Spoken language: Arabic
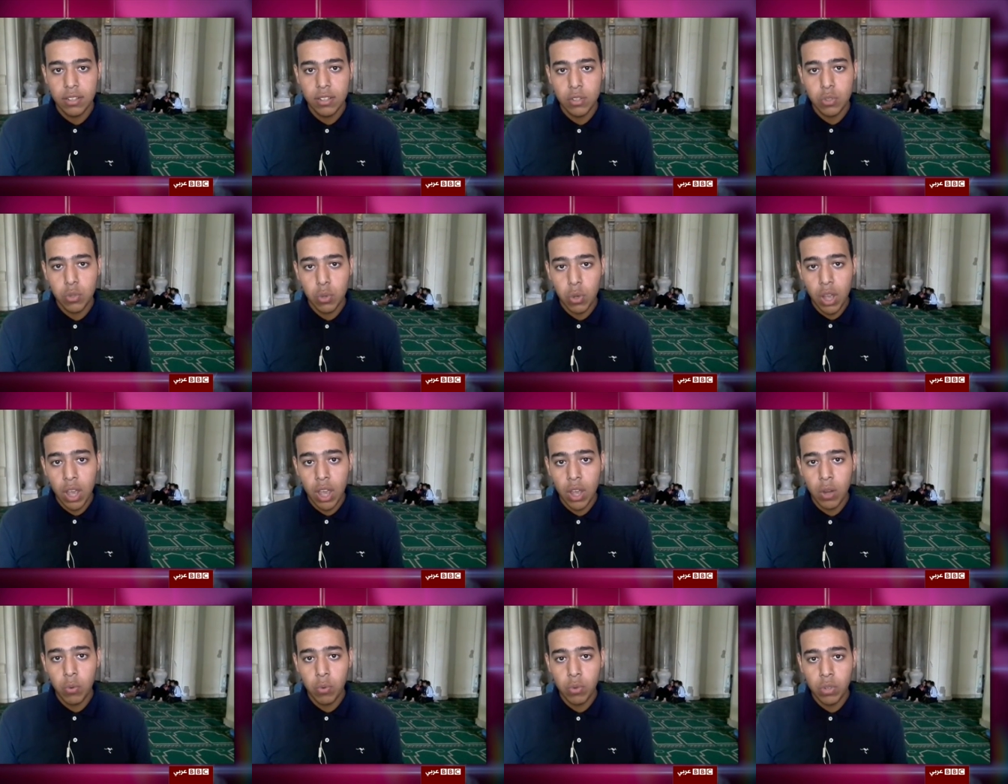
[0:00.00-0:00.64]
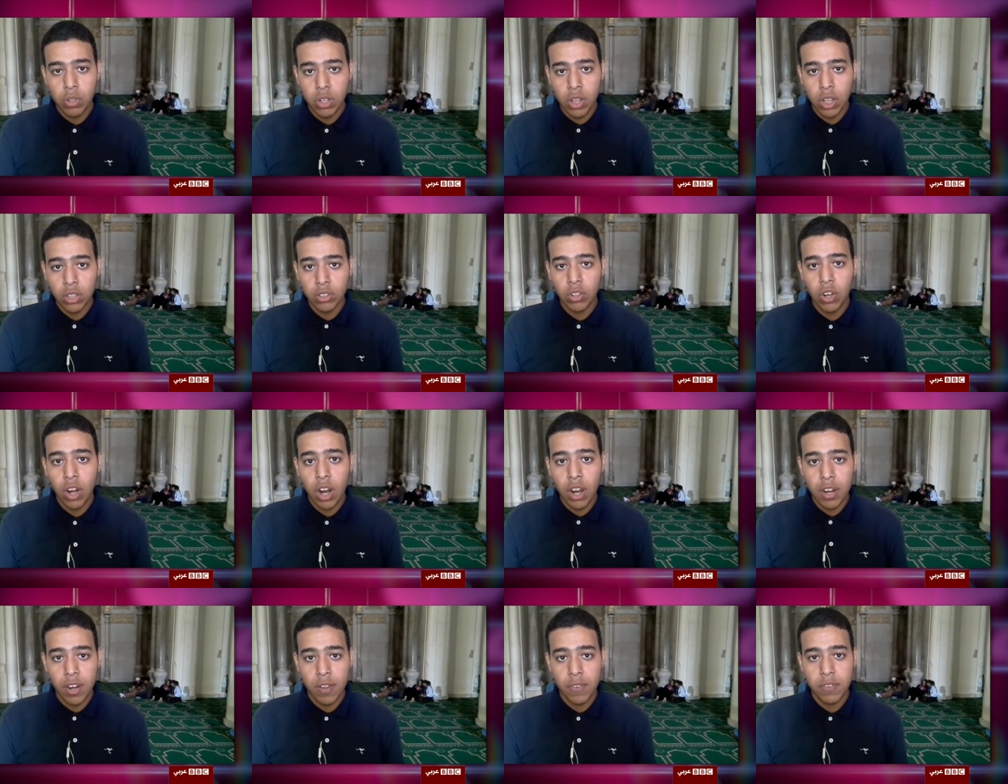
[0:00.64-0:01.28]
سؤال
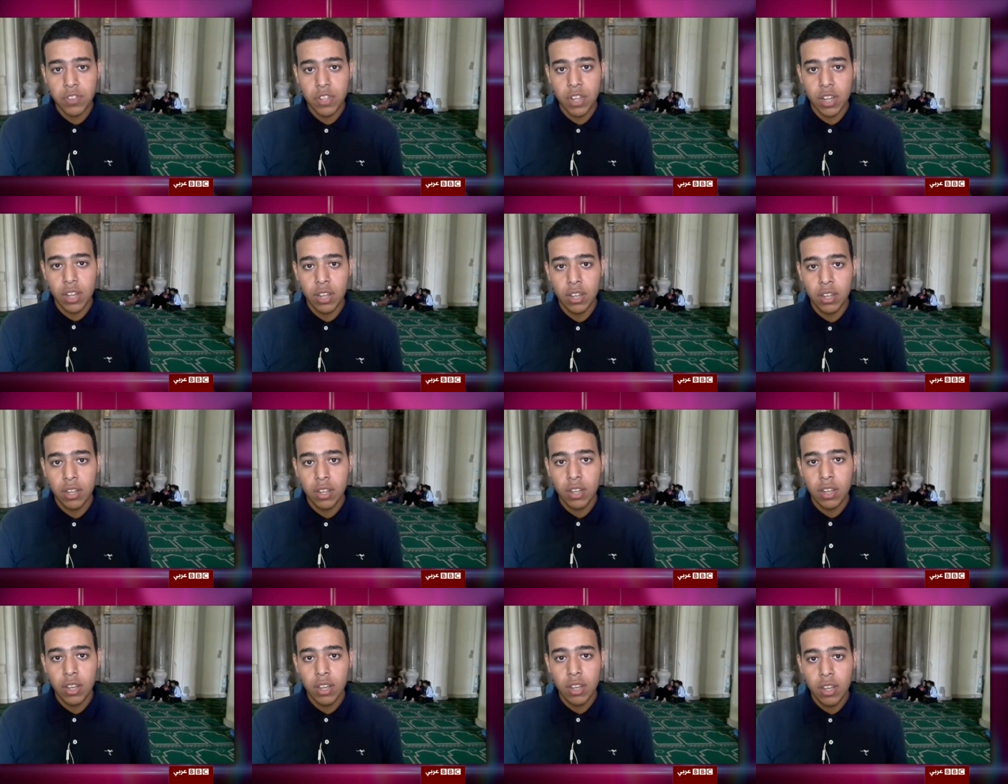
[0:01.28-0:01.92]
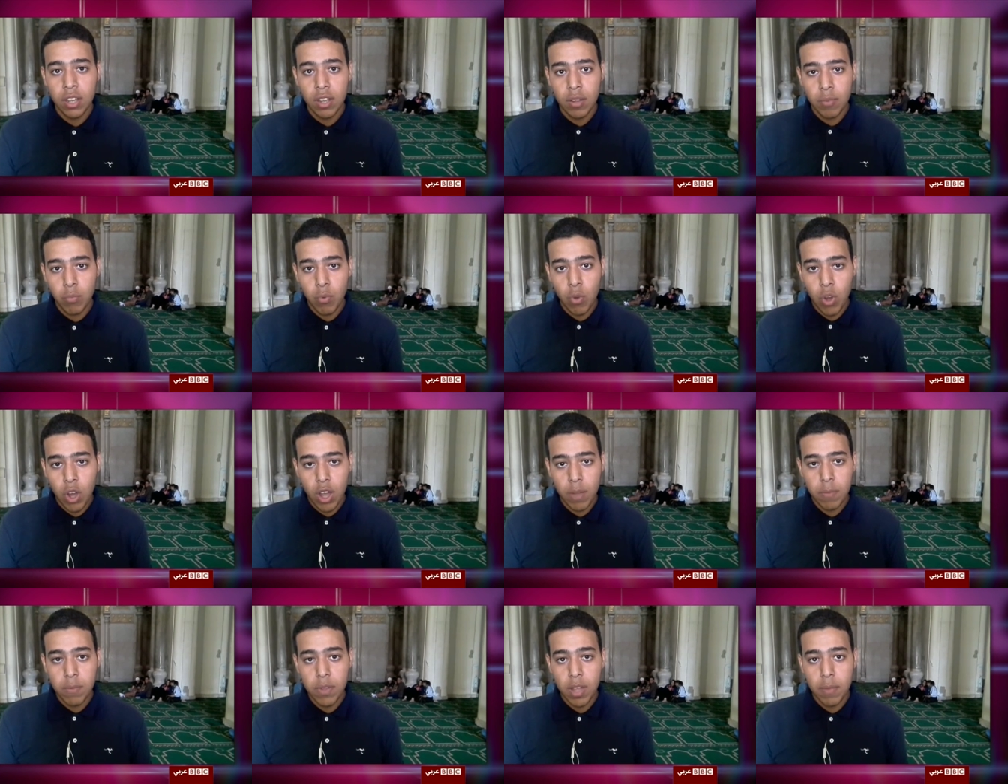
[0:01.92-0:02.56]
يطرح نفسه
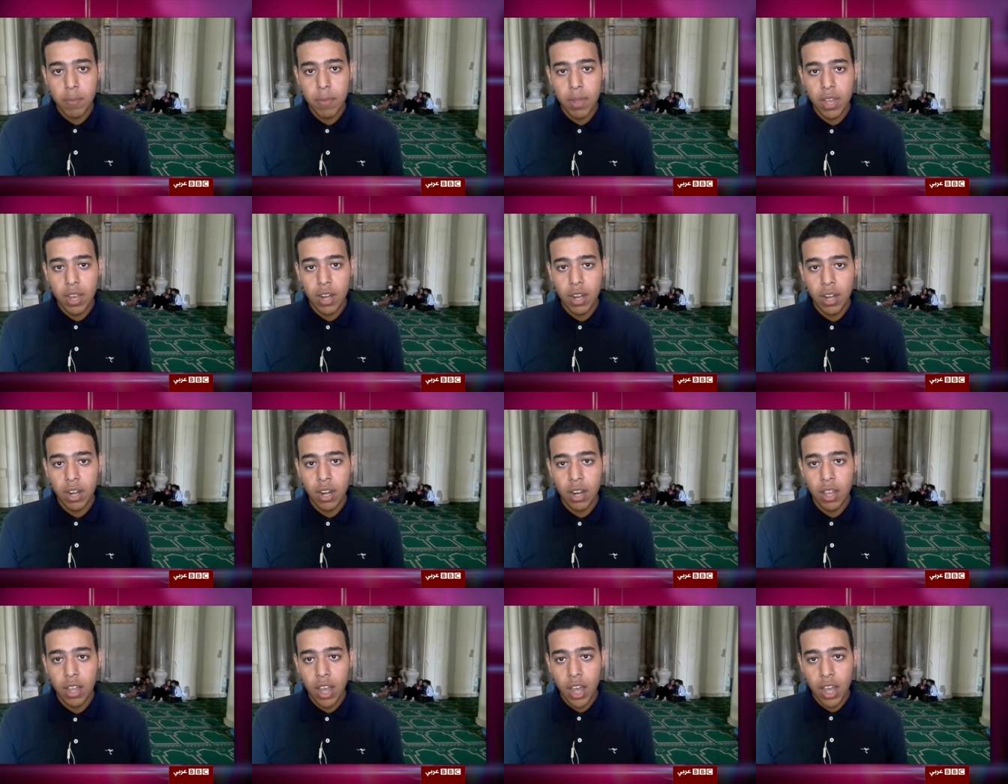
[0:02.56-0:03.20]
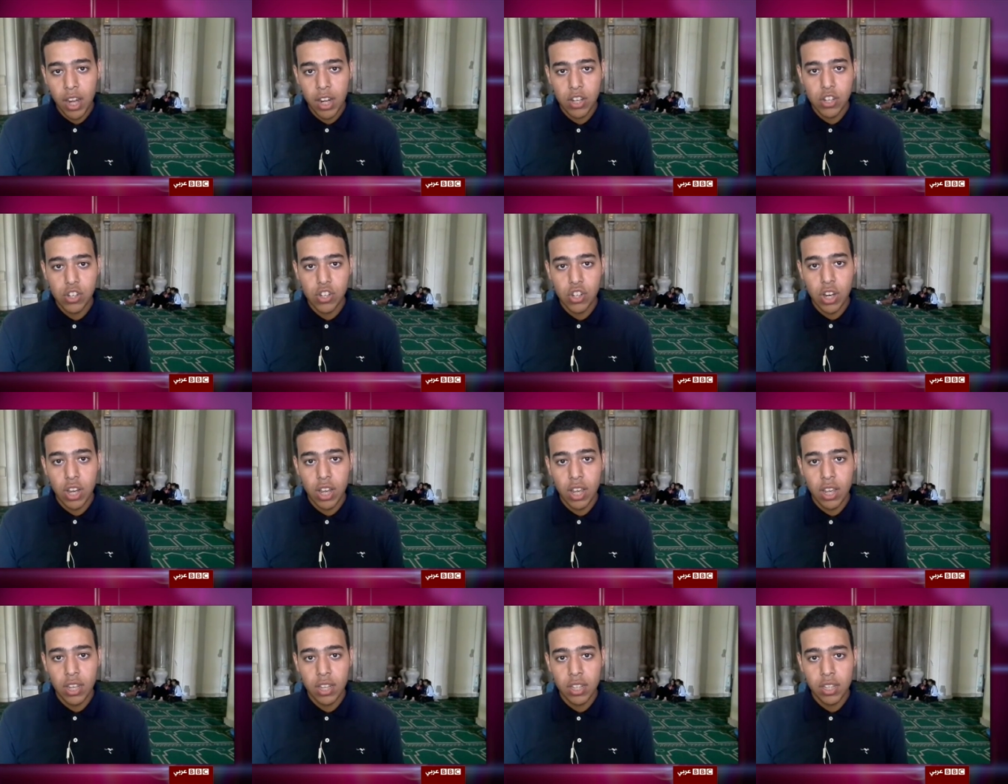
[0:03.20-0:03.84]
مهاب جمال أنا
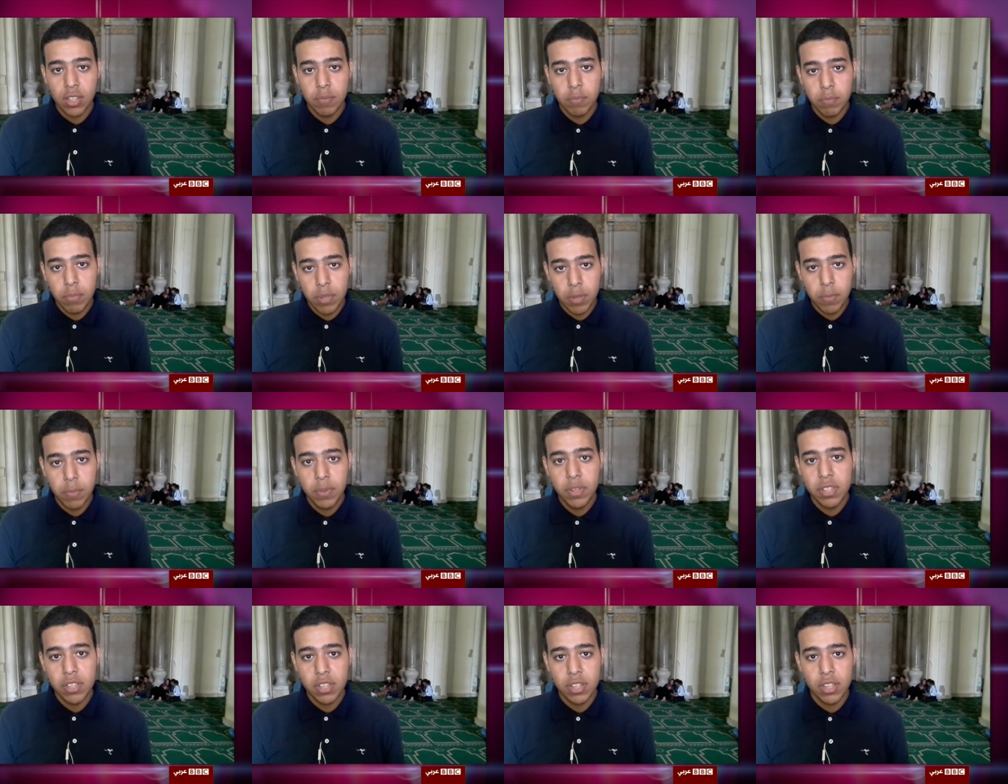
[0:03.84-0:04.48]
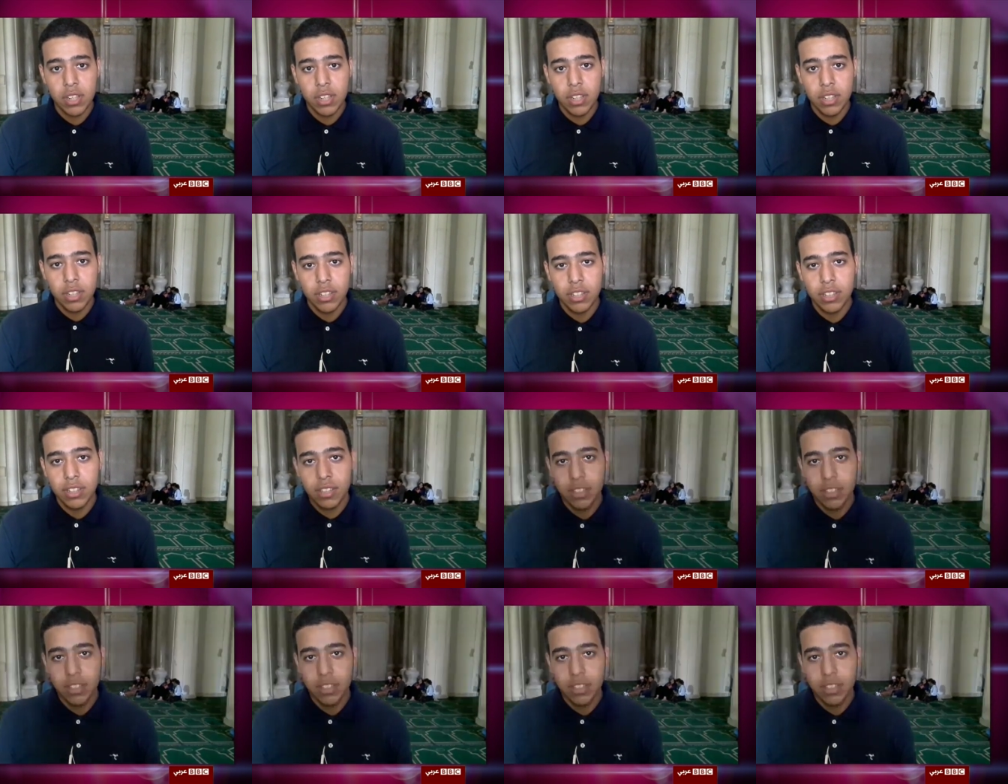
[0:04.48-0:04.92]
الشاهد بي بي سي